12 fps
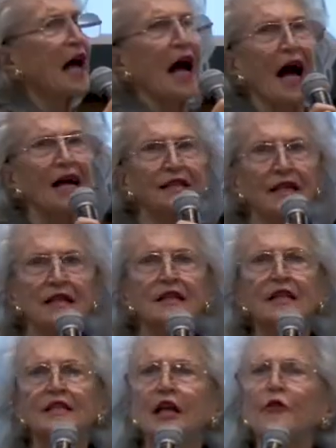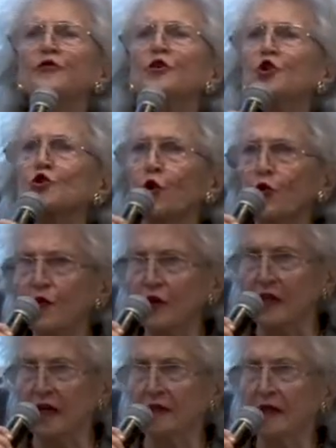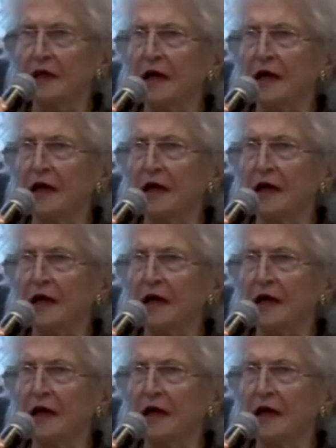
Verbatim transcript: na área da filosofia.